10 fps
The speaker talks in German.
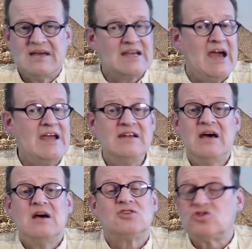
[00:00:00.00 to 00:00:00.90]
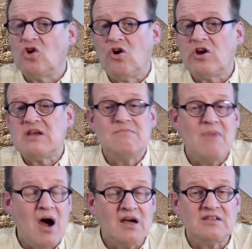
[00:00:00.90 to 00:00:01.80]
Kein Sorry,
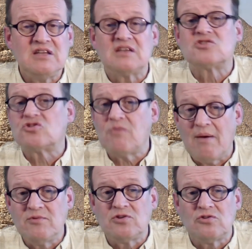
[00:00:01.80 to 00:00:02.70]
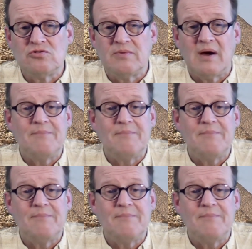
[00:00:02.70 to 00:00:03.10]
macht nix, Schwamm drüber,